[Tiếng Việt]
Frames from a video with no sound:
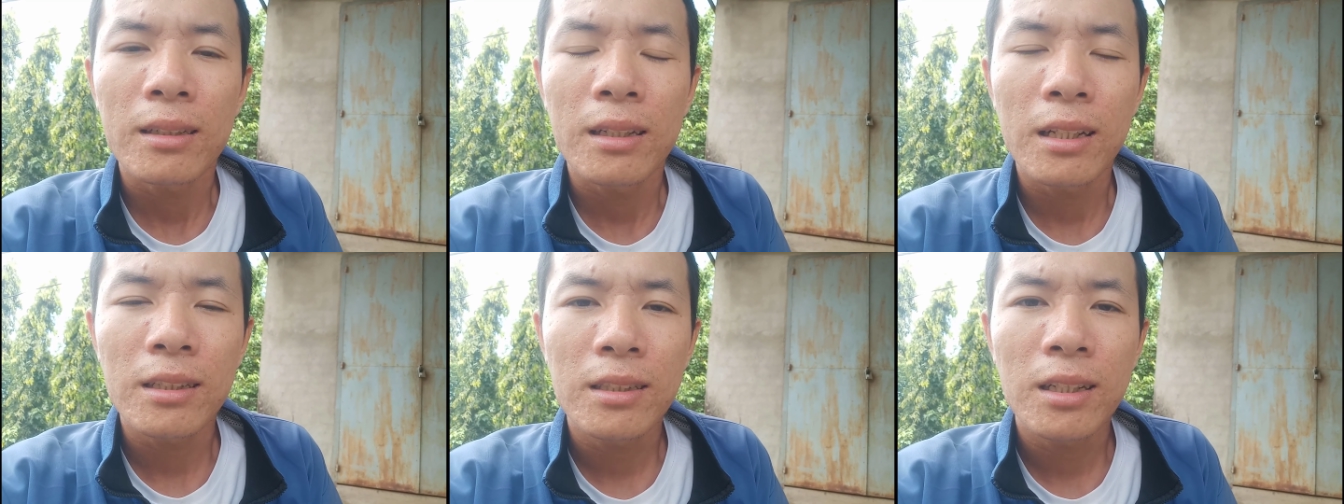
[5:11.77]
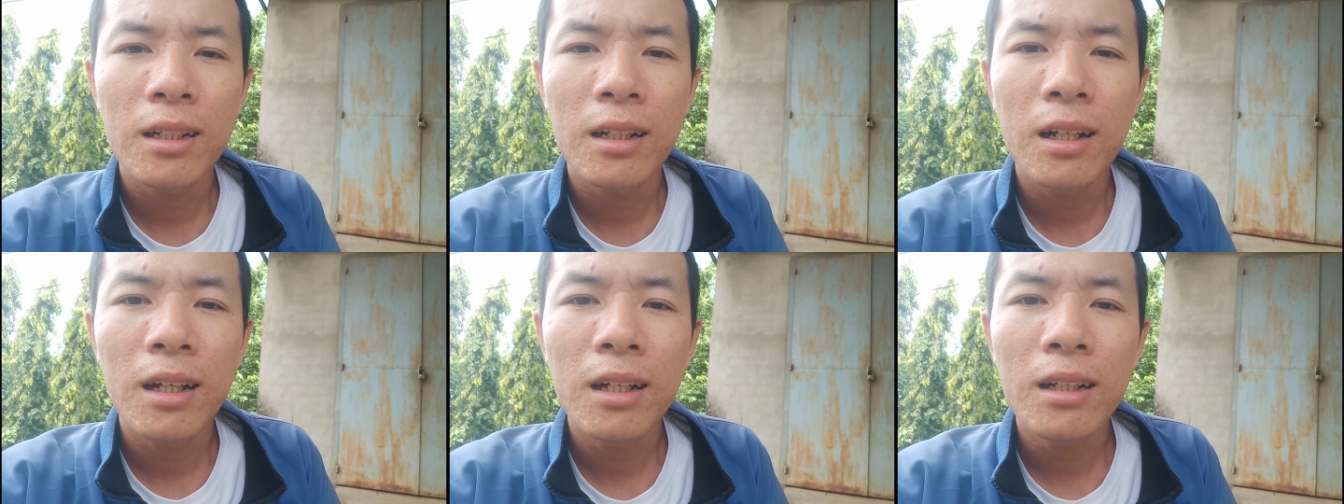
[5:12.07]
Thật
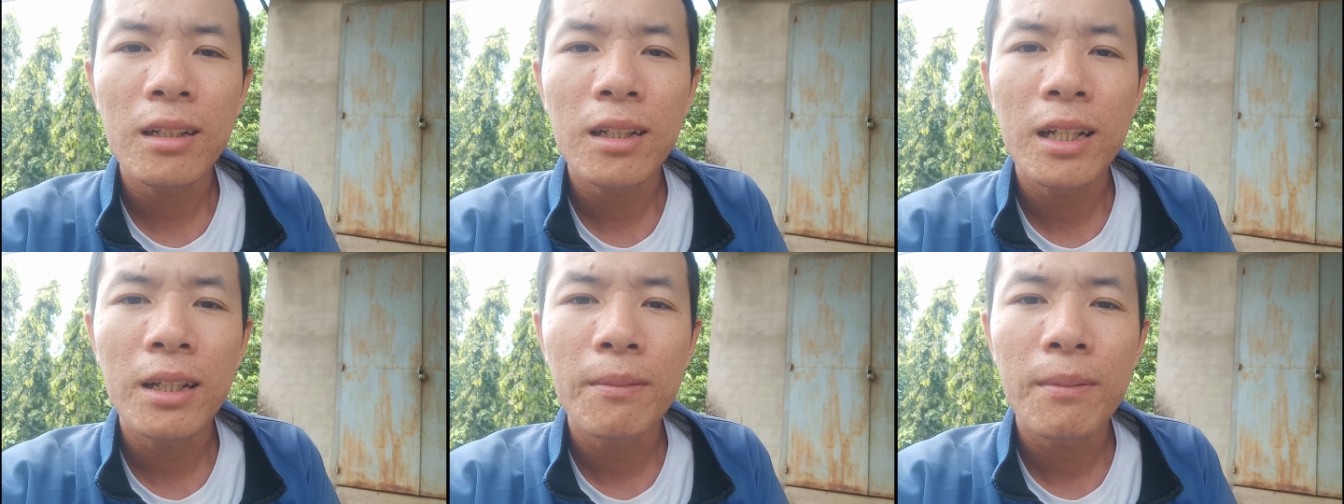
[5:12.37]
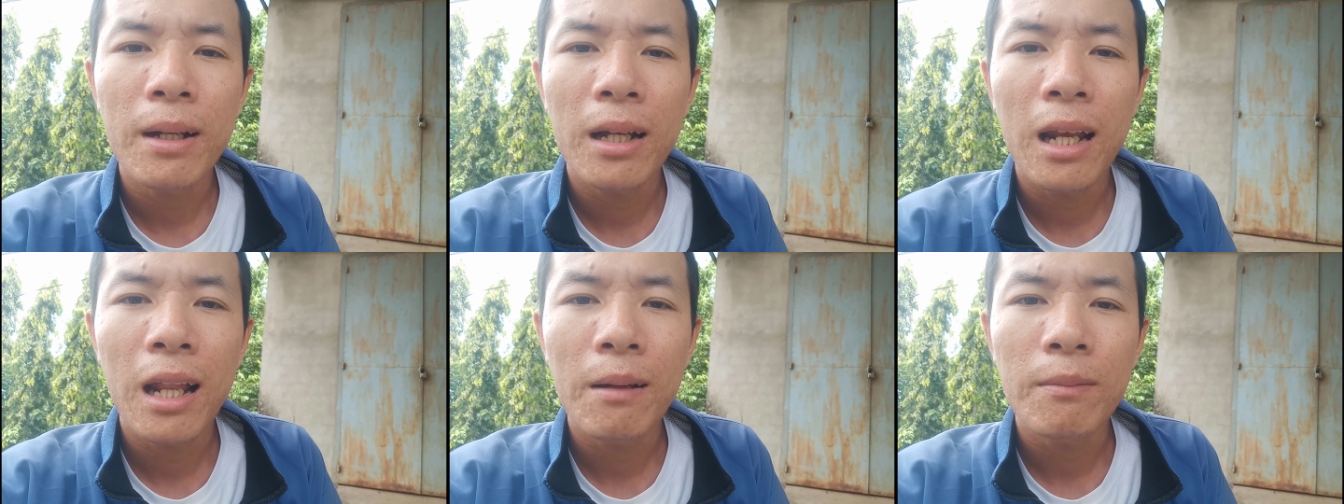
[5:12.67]
sự ấy, khi
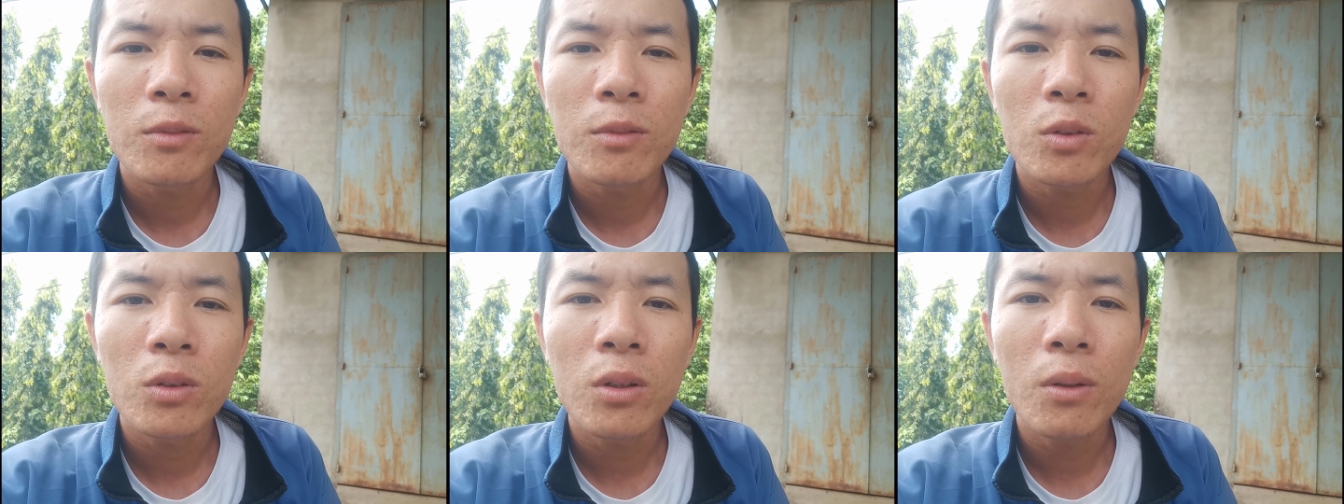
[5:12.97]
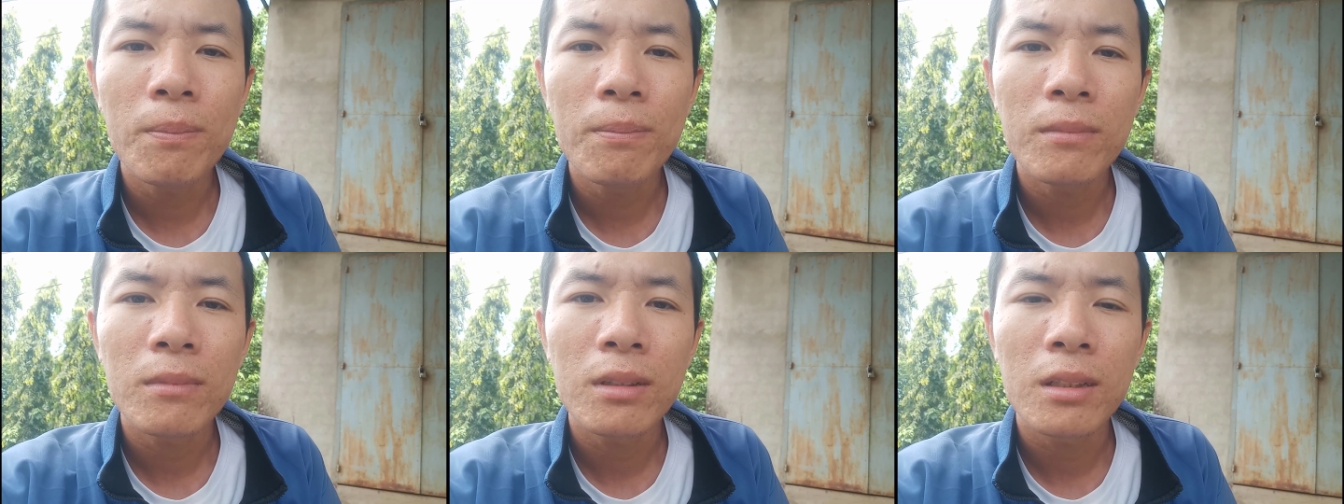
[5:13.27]
mà làm
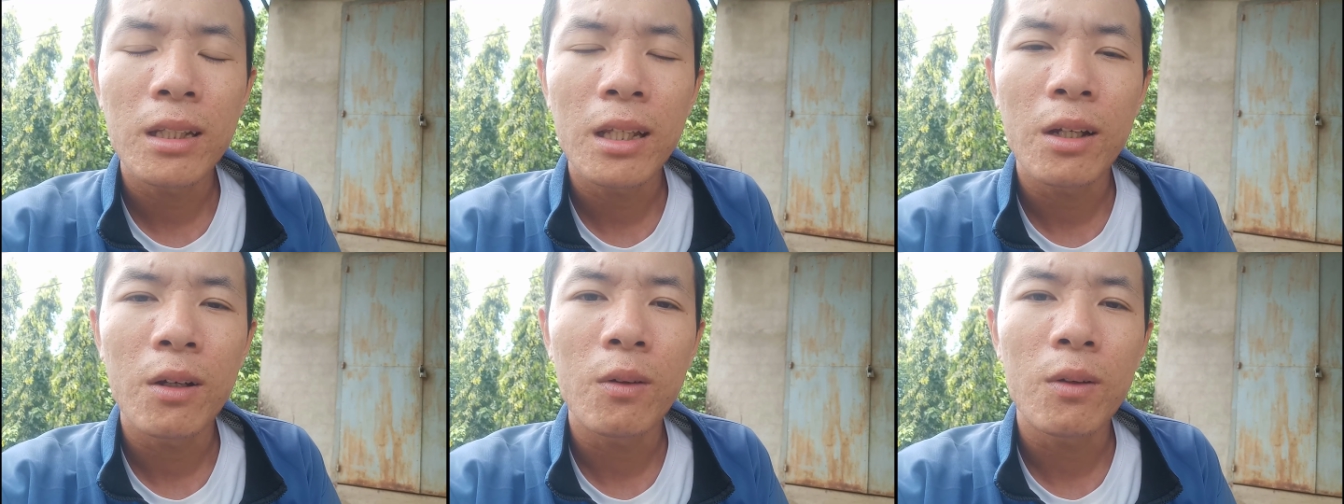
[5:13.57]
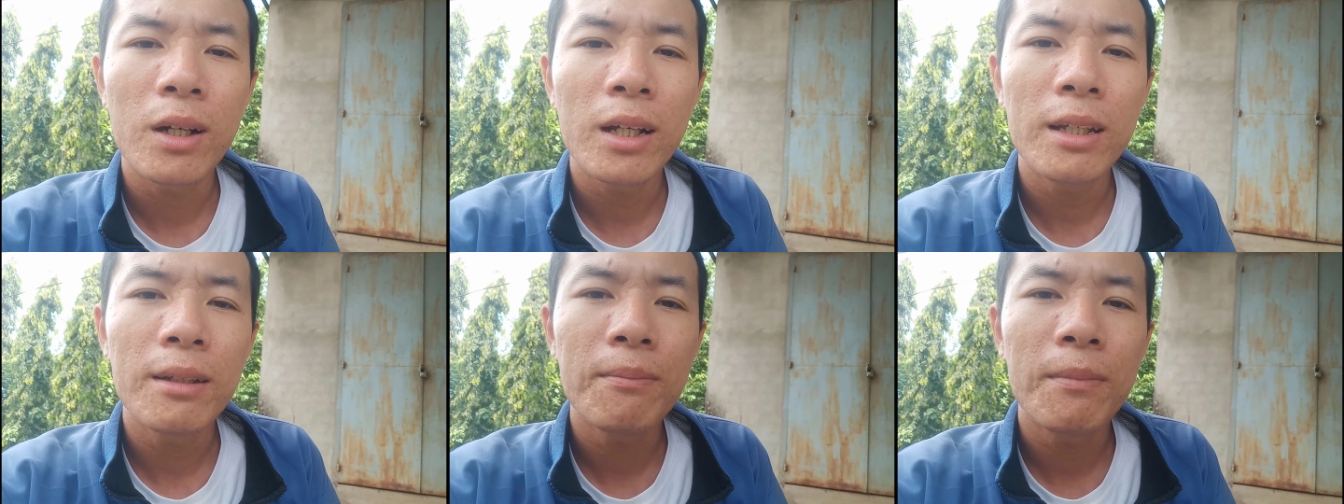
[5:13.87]
YouTube
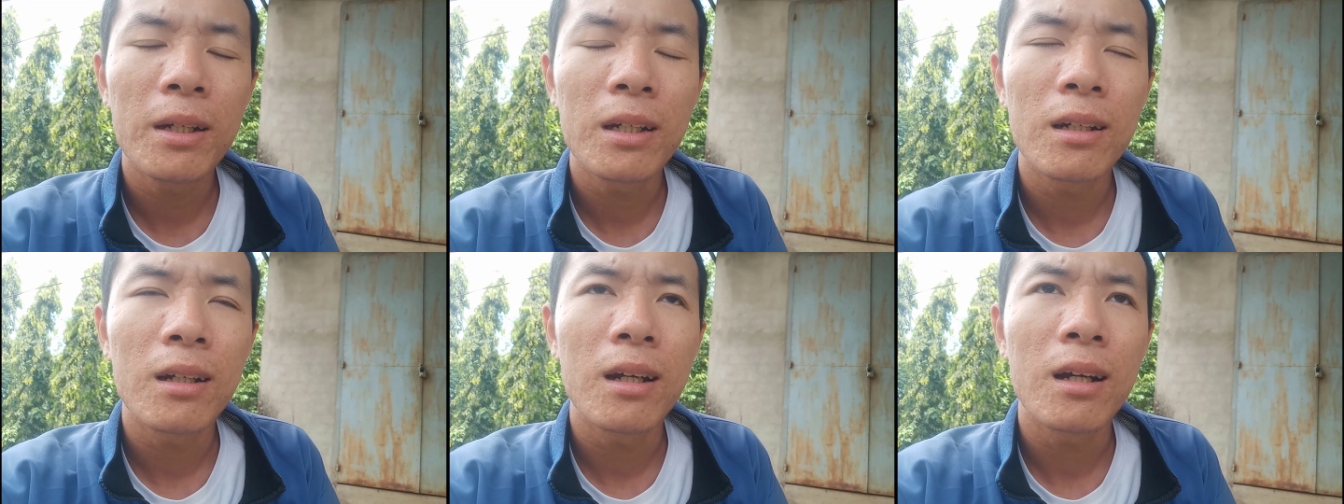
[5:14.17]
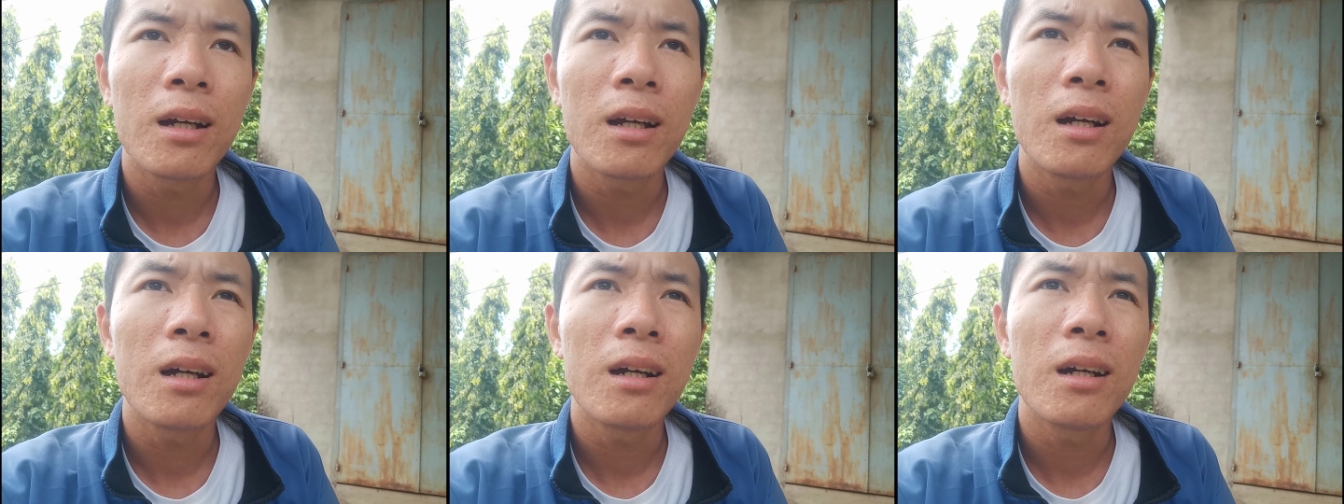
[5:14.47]
nhiều khi mình
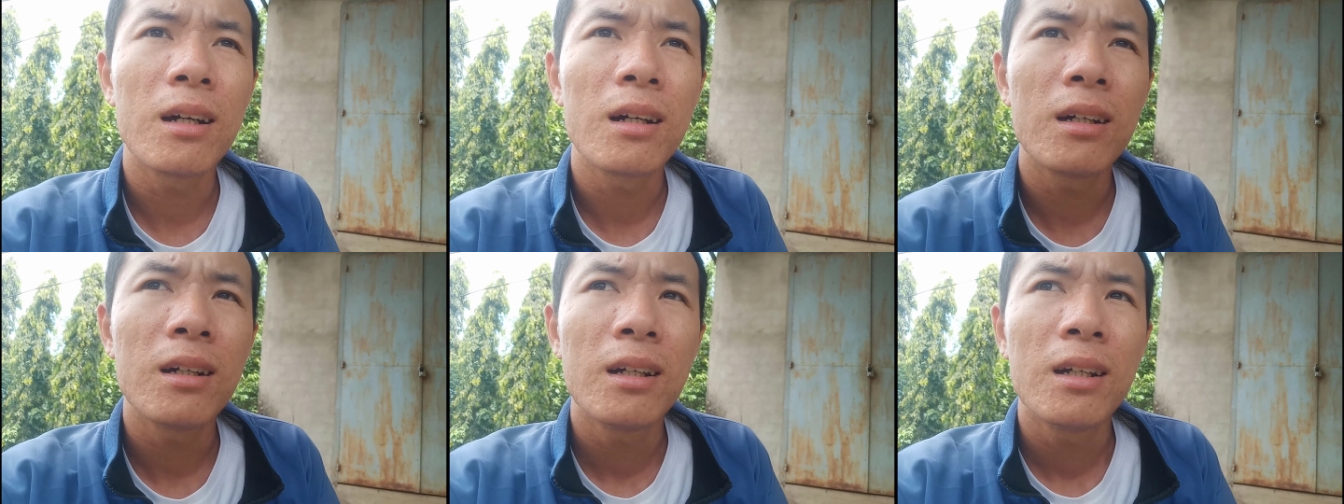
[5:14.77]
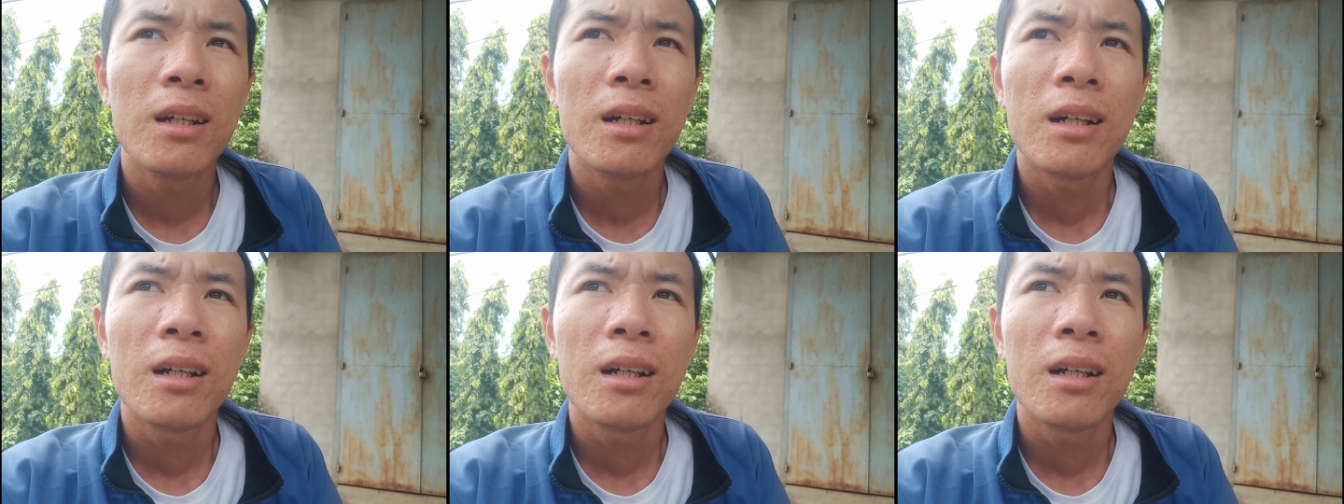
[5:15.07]
uh,